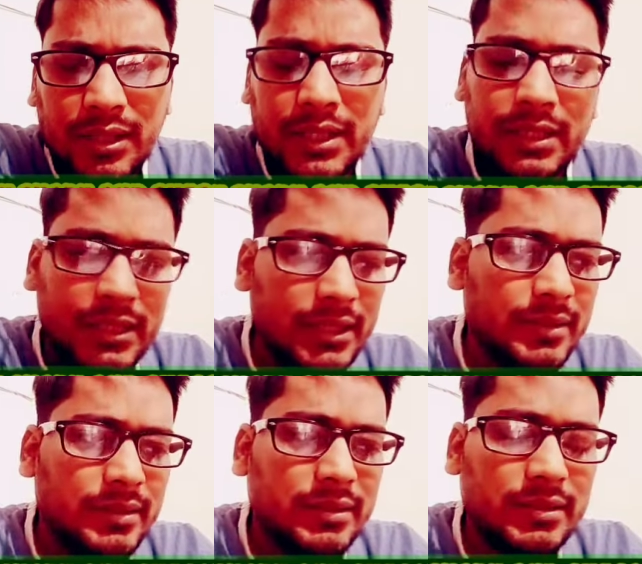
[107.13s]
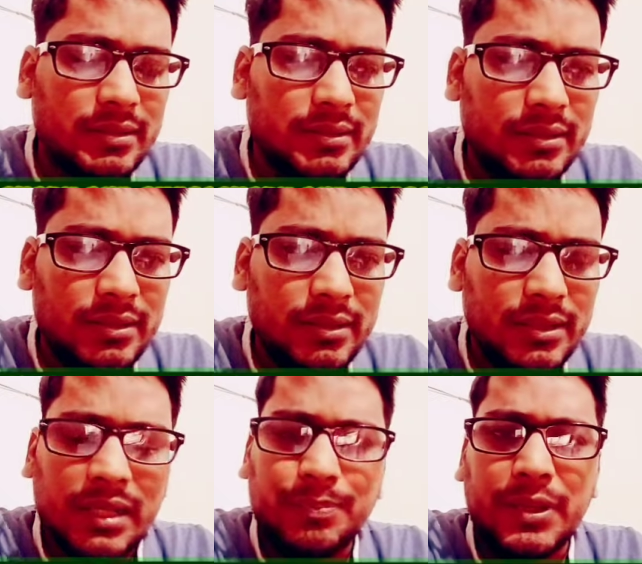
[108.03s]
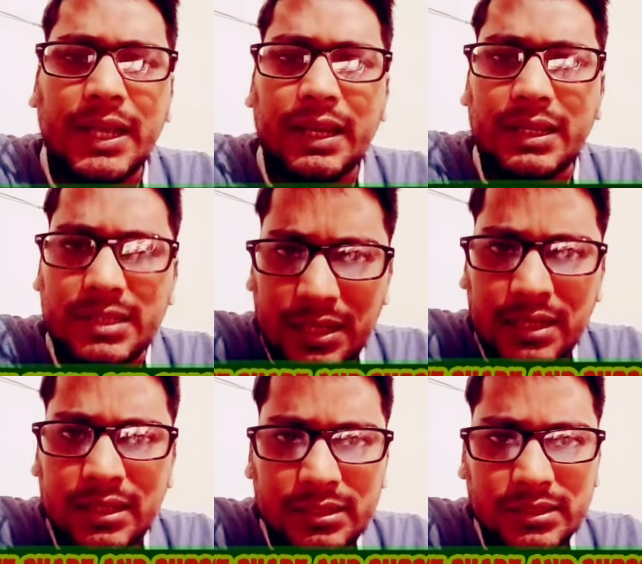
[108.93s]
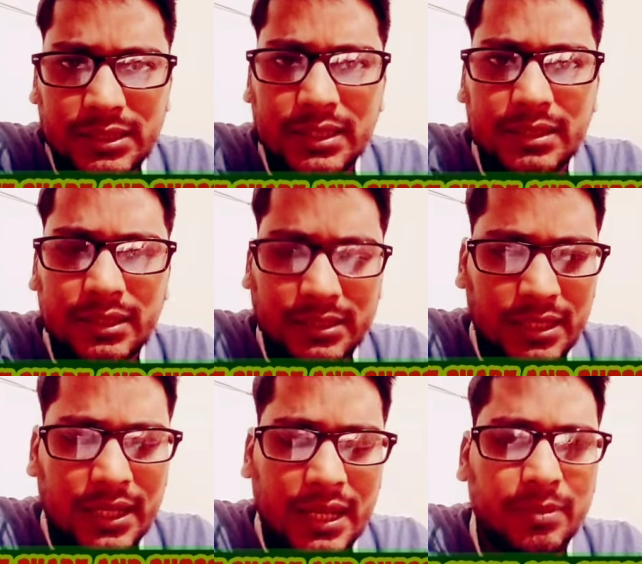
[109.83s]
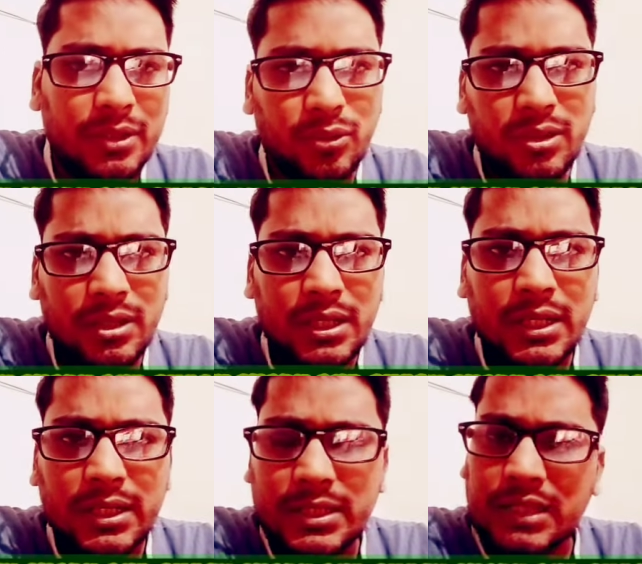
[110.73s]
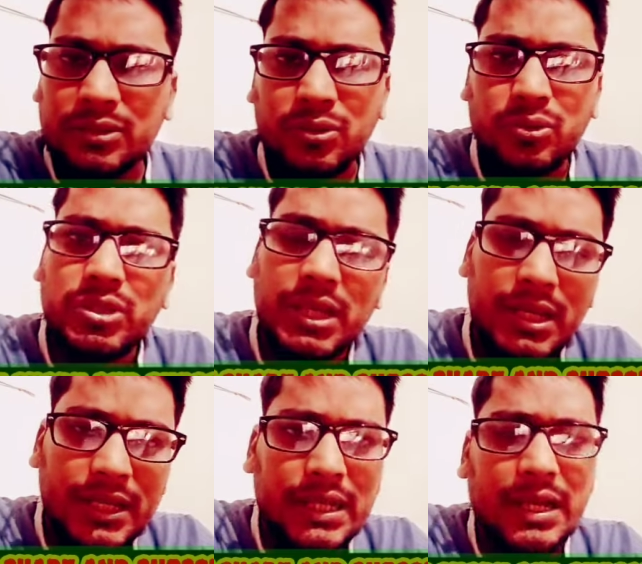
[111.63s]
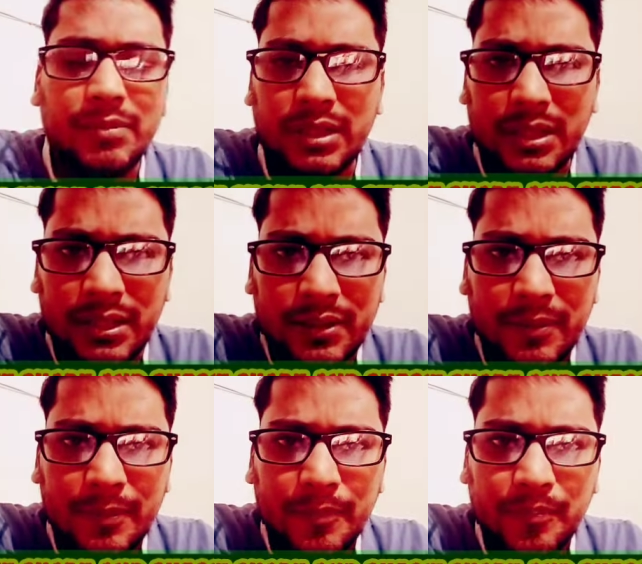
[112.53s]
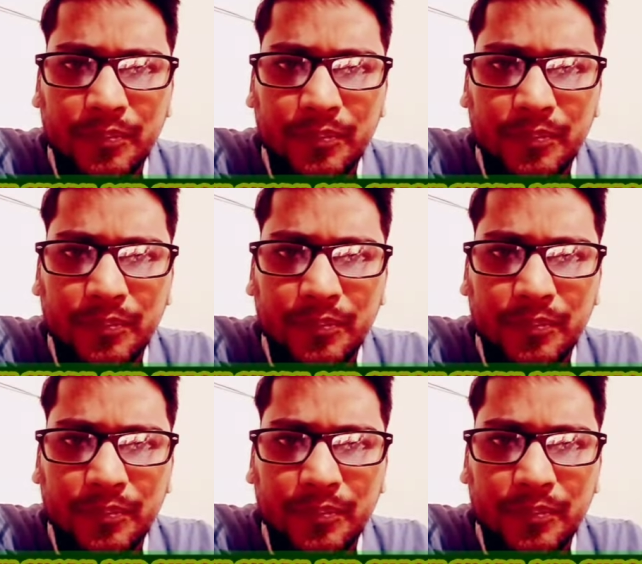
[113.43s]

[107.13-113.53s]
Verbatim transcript: लेकिन ये एक प्रकार का छल है ठीक है ये सरकार बिल्कुल छात्रों को छलने का काम कर रही है